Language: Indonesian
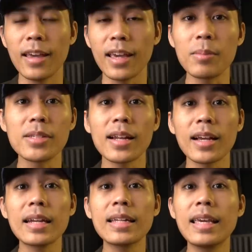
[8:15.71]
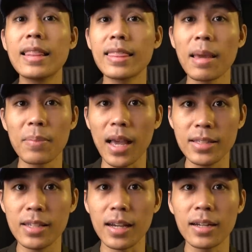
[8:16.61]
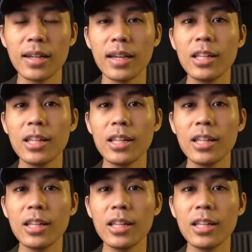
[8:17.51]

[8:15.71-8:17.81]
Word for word: Kayak misalkan kidnap aja,